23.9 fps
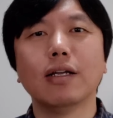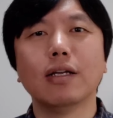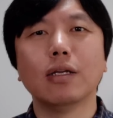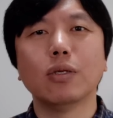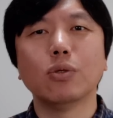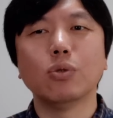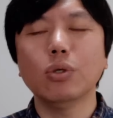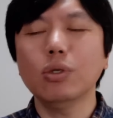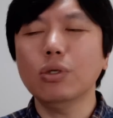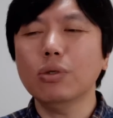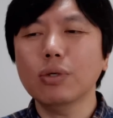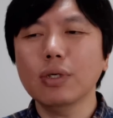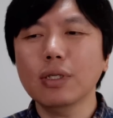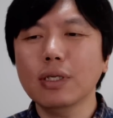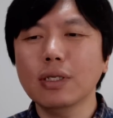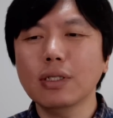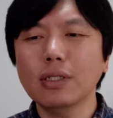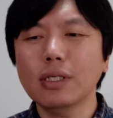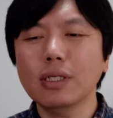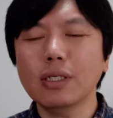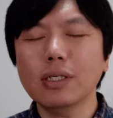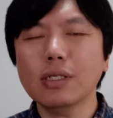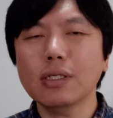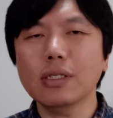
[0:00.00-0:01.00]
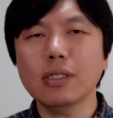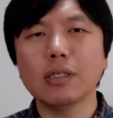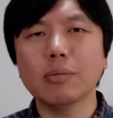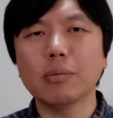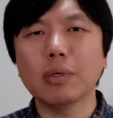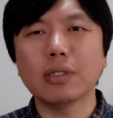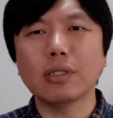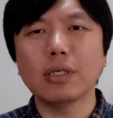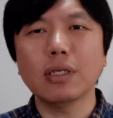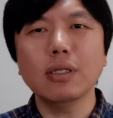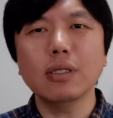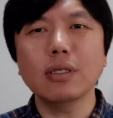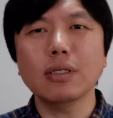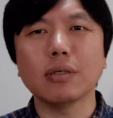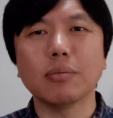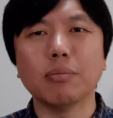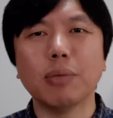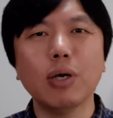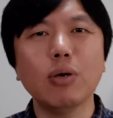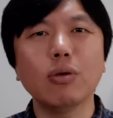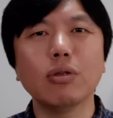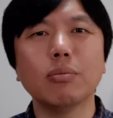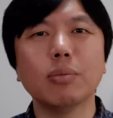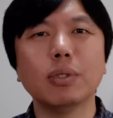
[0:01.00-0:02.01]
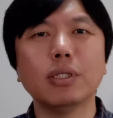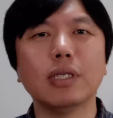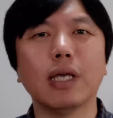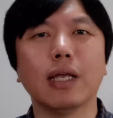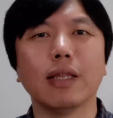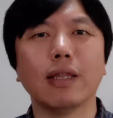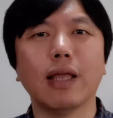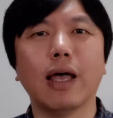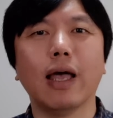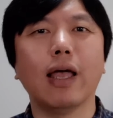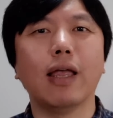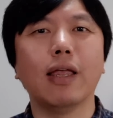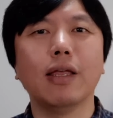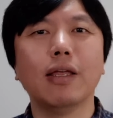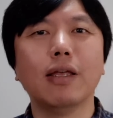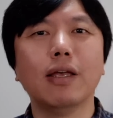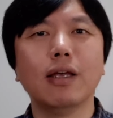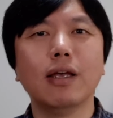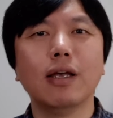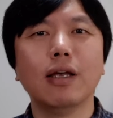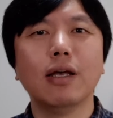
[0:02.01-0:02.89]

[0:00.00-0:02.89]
所以说呢，这些事情嘛，真的是没有那么简单。